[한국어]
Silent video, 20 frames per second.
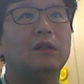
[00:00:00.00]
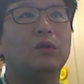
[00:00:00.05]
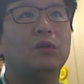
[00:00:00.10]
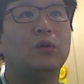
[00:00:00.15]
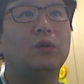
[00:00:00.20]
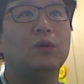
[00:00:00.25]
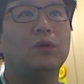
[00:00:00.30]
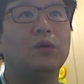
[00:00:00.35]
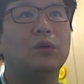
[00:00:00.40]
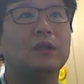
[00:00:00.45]

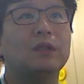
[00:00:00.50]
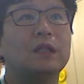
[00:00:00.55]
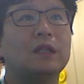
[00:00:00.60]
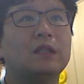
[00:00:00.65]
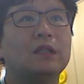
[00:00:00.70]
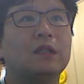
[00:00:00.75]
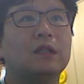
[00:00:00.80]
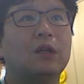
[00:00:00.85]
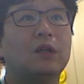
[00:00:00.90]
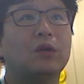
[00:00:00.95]
요, 요
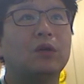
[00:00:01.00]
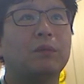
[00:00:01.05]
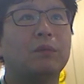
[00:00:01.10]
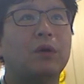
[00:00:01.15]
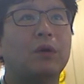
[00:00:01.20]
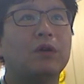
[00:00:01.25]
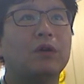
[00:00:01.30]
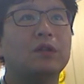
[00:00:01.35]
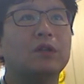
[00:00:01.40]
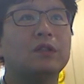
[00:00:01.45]
사진에 여기
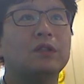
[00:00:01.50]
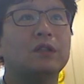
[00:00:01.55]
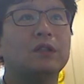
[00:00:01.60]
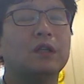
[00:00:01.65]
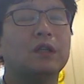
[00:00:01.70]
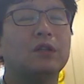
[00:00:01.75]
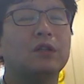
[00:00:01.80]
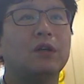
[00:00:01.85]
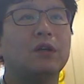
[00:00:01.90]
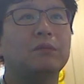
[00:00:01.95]
벌어진
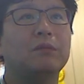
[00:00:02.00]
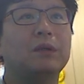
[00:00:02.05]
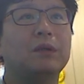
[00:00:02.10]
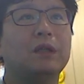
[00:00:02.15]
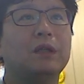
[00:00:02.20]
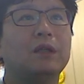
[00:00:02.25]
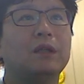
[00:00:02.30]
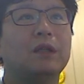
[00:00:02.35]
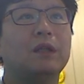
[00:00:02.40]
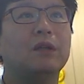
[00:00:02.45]
게
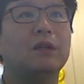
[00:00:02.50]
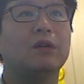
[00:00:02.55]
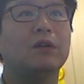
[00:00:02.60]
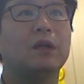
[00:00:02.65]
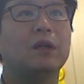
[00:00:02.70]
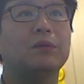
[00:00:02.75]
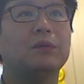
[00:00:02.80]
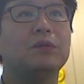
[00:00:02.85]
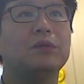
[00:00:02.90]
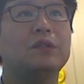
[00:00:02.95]
경비인대
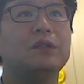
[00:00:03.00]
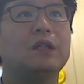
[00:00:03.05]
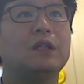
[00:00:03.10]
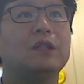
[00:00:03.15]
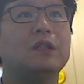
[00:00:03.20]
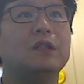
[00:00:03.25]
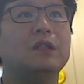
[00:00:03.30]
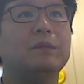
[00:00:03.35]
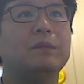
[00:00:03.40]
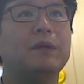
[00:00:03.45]
결합
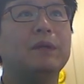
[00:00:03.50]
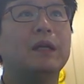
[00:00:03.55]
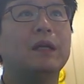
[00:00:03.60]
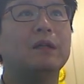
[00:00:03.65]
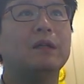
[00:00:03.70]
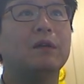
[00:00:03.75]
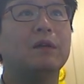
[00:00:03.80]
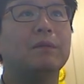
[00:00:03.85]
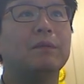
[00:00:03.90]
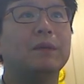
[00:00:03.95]
손상을
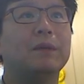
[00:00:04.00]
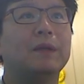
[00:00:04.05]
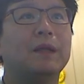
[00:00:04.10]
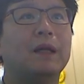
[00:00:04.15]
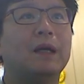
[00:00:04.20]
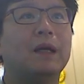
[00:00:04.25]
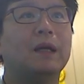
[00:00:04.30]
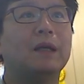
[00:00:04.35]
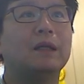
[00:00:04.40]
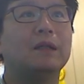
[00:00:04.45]
의미하는
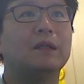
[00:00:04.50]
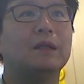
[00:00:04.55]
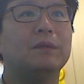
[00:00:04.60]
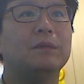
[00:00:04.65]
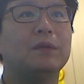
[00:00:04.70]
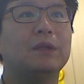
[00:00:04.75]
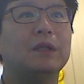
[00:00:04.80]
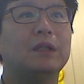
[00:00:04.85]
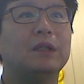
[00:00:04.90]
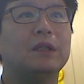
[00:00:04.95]
겁니다.
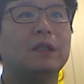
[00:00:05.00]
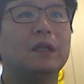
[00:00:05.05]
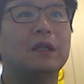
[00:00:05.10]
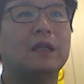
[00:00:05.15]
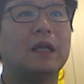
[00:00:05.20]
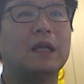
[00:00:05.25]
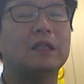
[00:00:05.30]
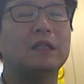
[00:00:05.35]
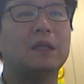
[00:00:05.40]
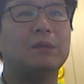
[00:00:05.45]
그러면 이렇게
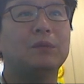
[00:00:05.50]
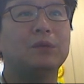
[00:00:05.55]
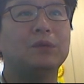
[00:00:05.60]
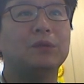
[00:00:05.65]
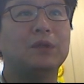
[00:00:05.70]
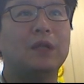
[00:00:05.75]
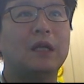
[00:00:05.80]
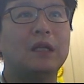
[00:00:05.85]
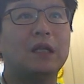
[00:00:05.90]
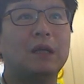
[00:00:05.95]
나사 모드
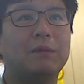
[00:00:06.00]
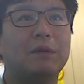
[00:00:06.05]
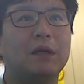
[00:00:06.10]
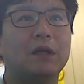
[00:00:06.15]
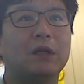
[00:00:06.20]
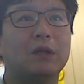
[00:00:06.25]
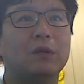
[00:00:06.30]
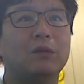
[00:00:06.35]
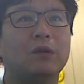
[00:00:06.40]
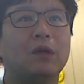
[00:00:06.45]
하나
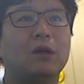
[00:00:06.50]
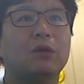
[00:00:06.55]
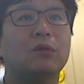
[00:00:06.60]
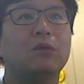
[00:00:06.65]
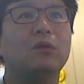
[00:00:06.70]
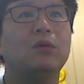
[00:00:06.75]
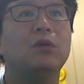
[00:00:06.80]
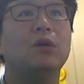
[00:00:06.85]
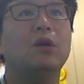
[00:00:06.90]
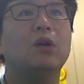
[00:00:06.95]
받기도
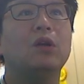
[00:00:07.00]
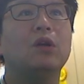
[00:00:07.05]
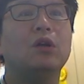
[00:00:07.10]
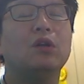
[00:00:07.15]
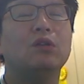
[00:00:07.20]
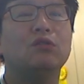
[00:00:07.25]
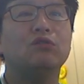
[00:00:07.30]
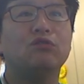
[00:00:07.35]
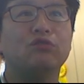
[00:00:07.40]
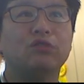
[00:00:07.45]
하고,
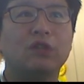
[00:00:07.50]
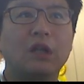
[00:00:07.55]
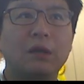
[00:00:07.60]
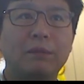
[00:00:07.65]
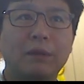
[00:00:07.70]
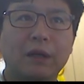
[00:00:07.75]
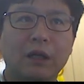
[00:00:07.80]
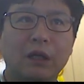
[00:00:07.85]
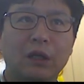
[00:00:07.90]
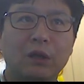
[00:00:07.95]
두 개
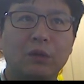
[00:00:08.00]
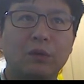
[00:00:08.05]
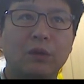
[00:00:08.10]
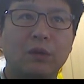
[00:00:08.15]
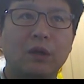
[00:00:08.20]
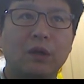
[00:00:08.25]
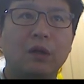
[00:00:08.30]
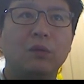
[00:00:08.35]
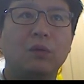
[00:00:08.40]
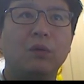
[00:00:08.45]
받기도
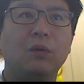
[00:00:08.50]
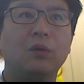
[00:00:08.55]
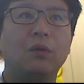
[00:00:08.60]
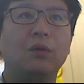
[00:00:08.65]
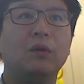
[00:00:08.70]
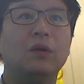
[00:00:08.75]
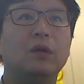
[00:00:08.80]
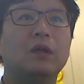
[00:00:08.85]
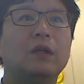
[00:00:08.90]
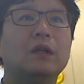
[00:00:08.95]

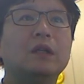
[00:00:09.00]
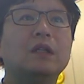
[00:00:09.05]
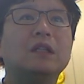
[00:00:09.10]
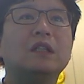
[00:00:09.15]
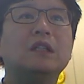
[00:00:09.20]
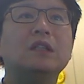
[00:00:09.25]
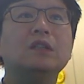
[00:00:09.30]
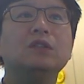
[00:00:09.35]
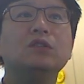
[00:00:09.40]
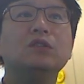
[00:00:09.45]
하고,
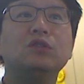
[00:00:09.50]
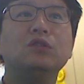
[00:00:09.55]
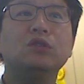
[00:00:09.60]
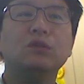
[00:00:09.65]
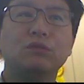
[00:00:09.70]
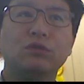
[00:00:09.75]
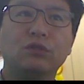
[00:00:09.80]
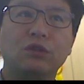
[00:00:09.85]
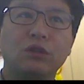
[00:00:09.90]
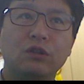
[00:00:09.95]
끈으로
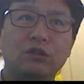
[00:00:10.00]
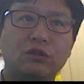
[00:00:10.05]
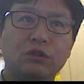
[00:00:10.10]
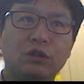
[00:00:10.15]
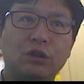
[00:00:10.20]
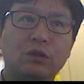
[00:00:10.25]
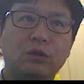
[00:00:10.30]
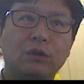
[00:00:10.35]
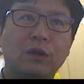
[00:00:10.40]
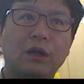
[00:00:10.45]

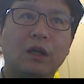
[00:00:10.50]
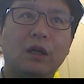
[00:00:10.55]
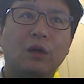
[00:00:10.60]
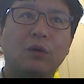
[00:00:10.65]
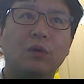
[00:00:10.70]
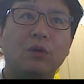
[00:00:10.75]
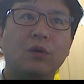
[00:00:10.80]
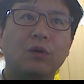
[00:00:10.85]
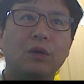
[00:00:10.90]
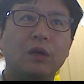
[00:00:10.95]
묶어주기도
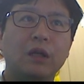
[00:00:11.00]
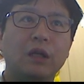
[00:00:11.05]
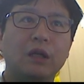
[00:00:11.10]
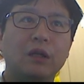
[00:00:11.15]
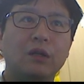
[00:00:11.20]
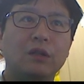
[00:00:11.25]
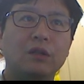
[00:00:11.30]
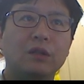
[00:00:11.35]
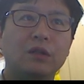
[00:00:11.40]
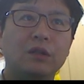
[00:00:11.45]
하고,
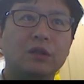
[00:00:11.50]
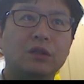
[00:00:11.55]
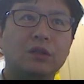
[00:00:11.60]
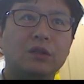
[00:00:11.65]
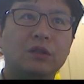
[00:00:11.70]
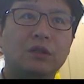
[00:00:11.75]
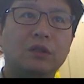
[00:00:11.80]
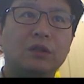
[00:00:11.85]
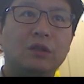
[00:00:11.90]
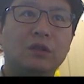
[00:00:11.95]
이런
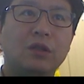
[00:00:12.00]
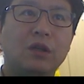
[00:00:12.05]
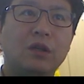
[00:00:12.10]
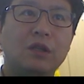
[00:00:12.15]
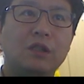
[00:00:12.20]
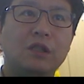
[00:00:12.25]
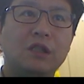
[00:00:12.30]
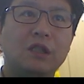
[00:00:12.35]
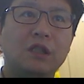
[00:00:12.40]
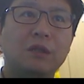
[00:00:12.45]

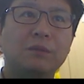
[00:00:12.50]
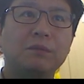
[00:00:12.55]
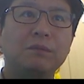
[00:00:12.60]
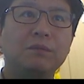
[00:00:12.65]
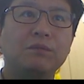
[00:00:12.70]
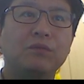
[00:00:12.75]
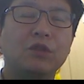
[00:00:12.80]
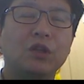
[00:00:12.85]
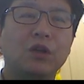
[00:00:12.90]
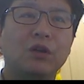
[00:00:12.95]
철심
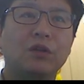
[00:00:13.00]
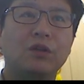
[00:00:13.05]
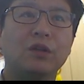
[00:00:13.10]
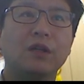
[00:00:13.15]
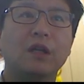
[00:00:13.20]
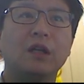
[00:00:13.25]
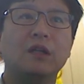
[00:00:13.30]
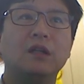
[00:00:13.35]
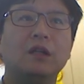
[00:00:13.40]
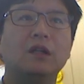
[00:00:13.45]
여러
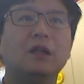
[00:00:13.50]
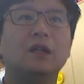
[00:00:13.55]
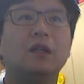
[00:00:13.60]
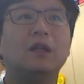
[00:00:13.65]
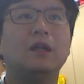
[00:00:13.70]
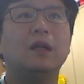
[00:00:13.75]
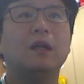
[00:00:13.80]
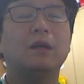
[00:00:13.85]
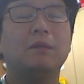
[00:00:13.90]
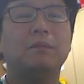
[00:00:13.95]
개를
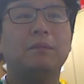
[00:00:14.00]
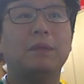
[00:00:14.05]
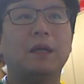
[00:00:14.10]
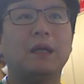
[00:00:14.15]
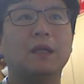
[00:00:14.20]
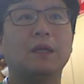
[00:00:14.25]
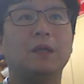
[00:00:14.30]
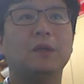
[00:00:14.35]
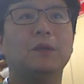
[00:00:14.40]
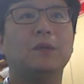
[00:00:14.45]

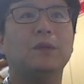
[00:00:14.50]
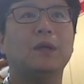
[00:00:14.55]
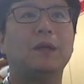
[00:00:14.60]
받기도